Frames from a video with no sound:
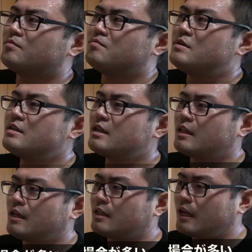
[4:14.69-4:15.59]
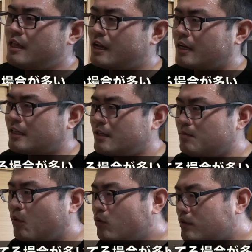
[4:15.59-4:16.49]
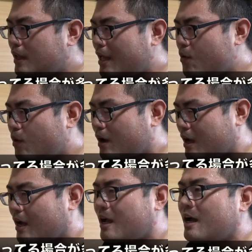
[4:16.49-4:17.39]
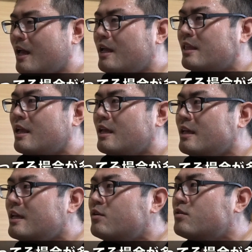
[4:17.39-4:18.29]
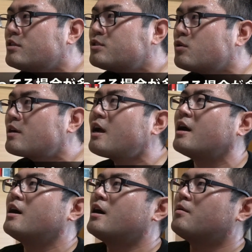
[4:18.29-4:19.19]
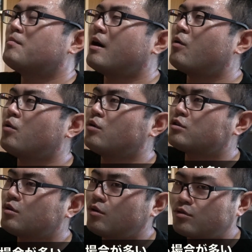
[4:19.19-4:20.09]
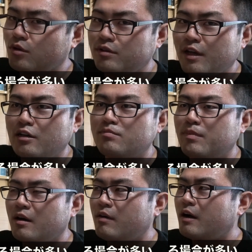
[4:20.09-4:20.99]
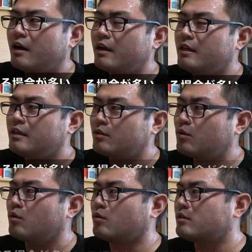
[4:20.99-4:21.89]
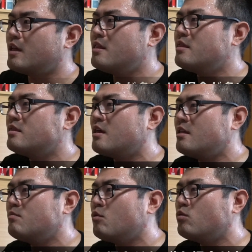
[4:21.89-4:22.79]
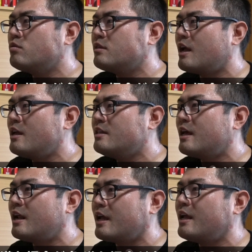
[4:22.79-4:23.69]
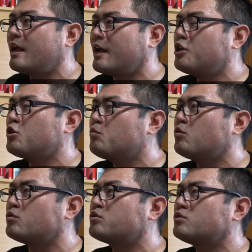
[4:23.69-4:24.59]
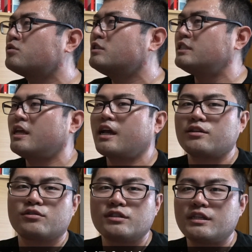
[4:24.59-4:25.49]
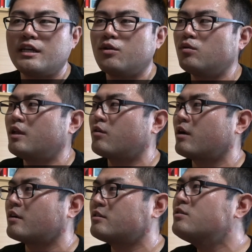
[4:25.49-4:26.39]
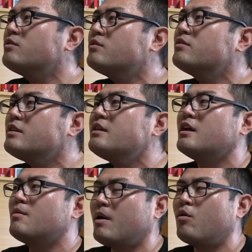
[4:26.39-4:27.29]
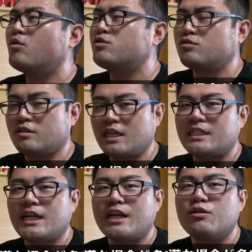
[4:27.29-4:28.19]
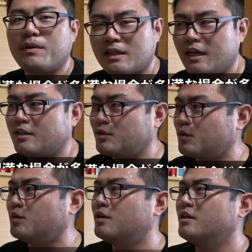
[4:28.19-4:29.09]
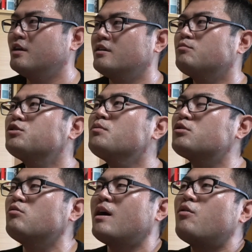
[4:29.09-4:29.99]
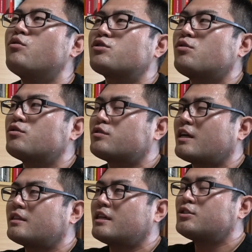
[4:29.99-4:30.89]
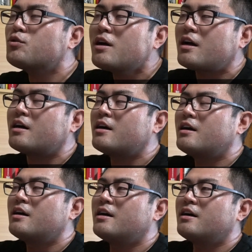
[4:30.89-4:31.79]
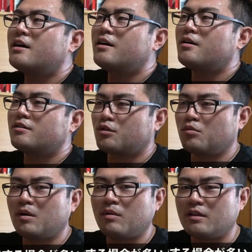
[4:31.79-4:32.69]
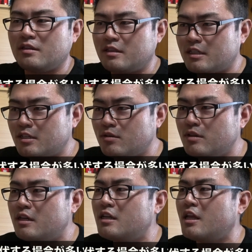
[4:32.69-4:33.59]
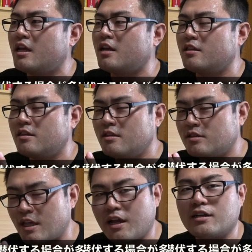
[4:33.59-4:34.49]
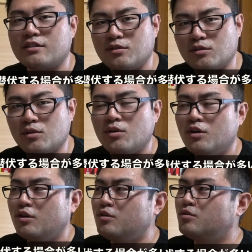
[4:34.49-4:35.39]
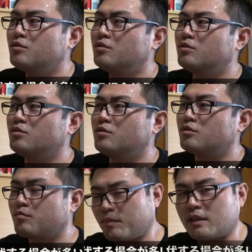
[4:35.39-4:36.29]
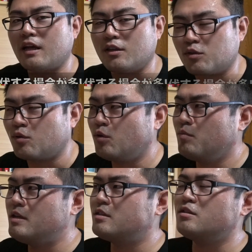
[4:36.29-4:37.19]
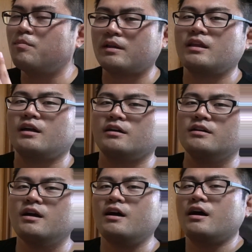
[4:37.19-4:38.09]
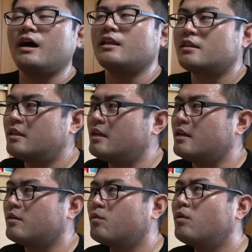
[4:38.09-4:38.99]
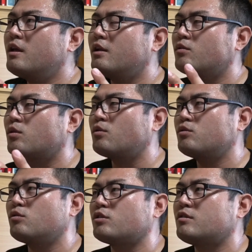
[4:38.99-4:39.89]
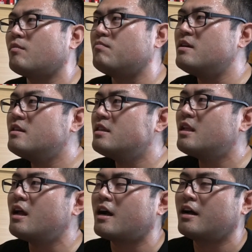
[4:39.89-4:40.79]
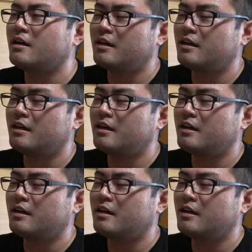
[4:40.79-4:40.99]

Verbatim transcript: みんなね、何かし問題を抱えている人が、魔法少女になる場合と、全然問題だらけだけども、普通に生活している女の子が急に魔法少女にさせられるパターンと、そもそも魔法少女だった人が、そのまま地球に来て生活するというパターンと、この三つのパターンがあって、これらの特徴としてはみんな、